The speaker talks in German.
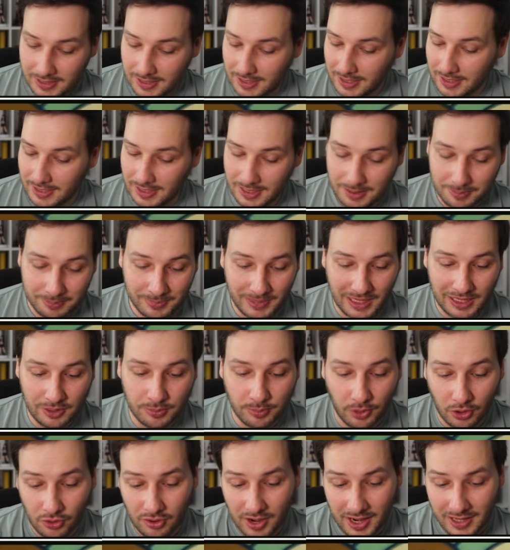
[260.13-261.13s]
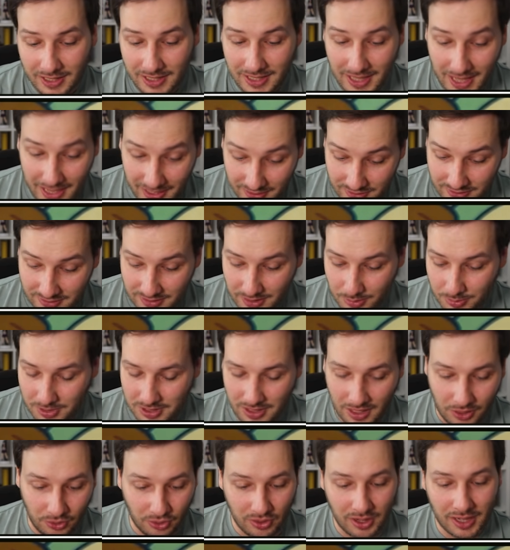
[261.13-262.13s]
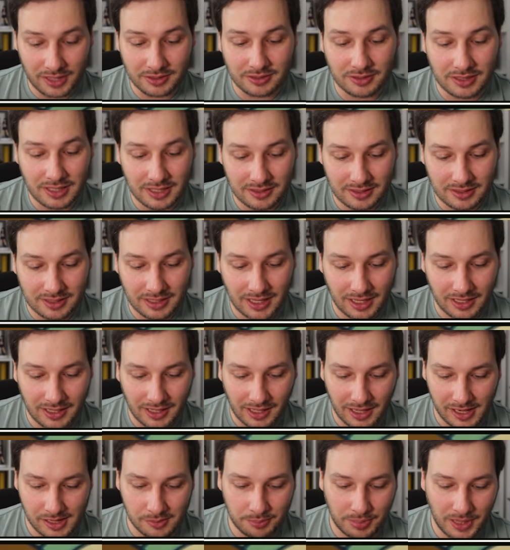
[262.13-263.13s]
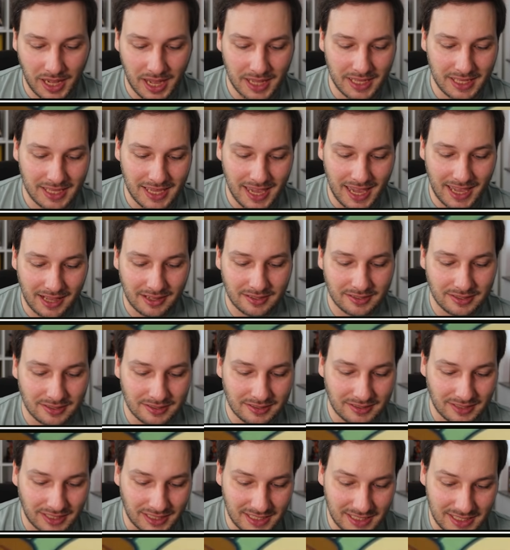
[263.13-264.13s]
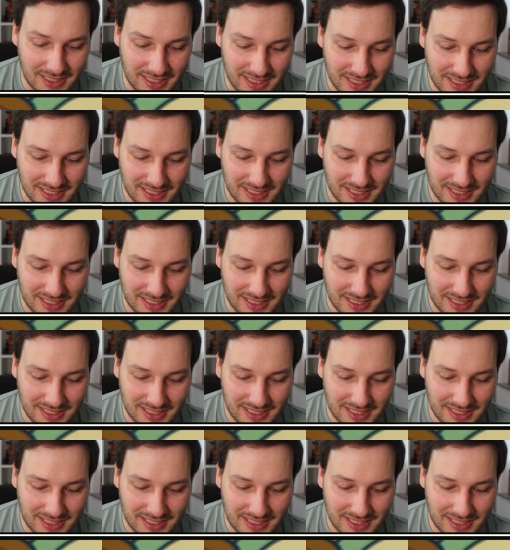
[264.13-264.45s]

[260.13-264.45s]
Ähm, Glimora EX nehme ich auch. Also sind generell ein paar EXs drin.